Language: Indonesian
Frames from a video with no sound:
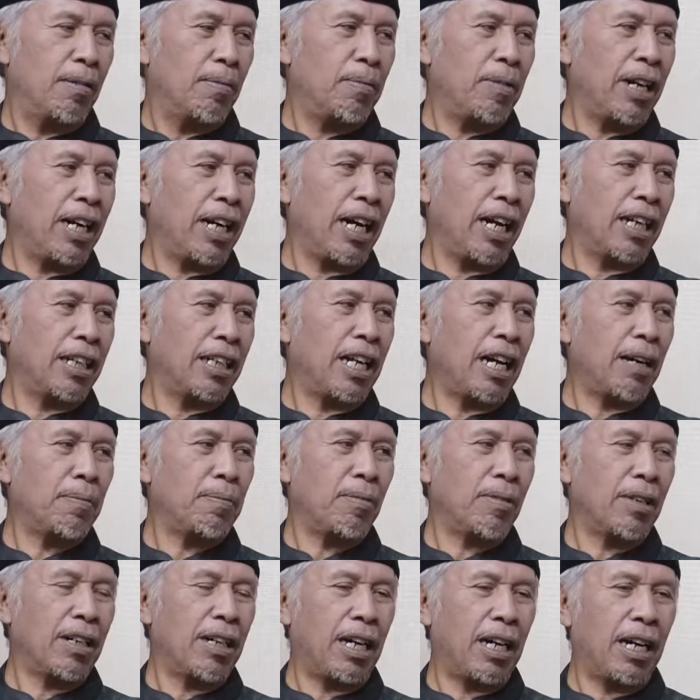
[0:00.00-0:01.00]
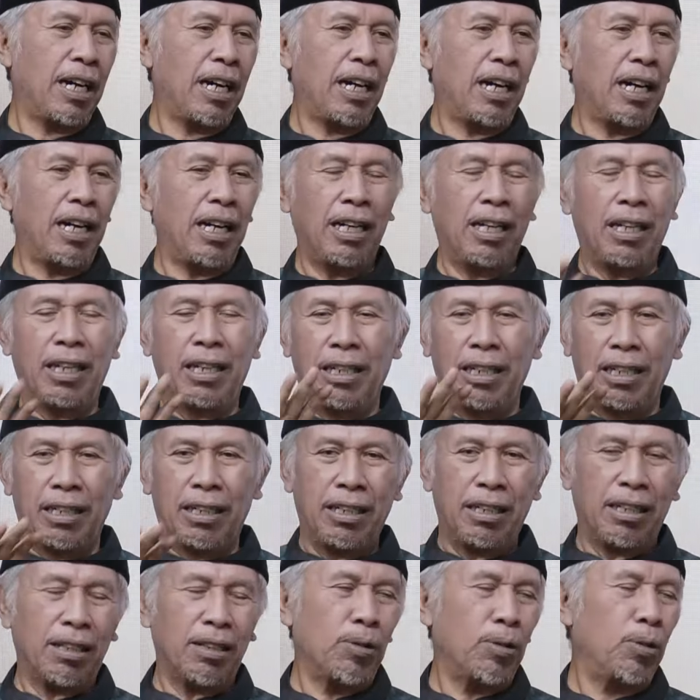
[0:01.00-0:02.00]
menghadap ke
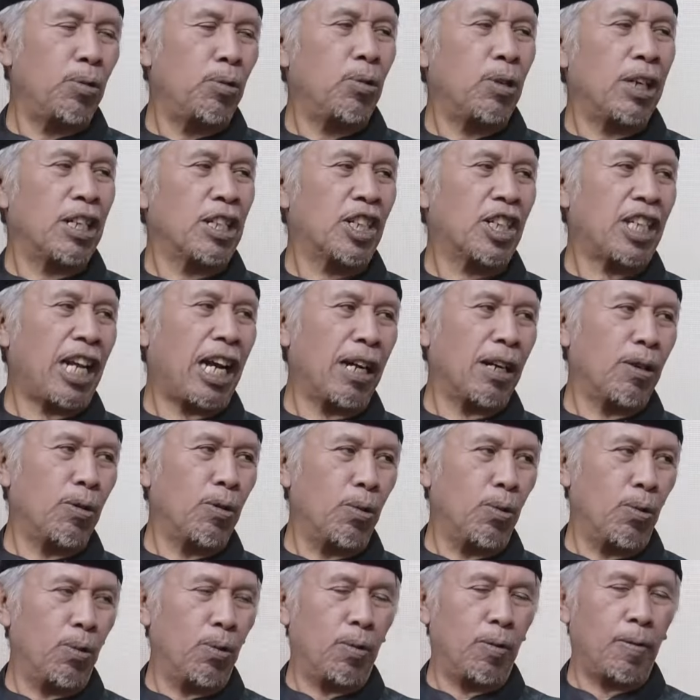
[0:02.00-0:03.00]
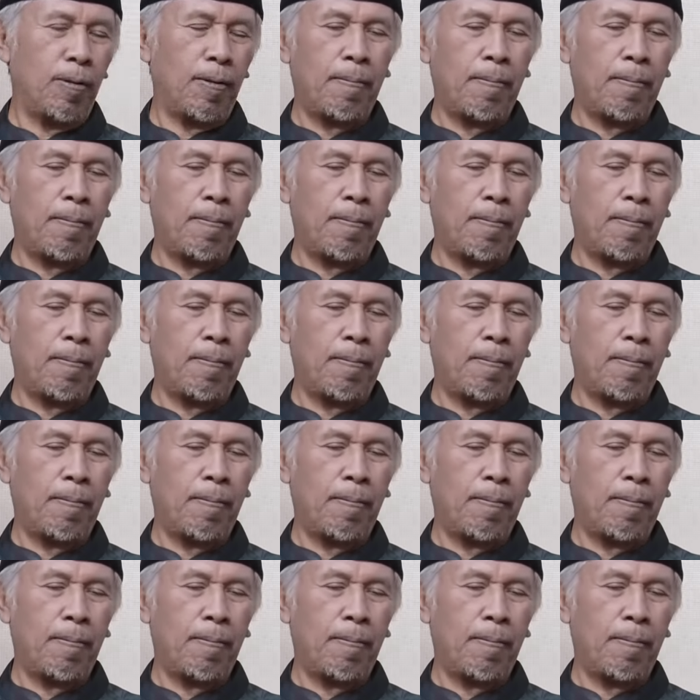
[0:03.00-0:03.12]
uh, Gunung Sago.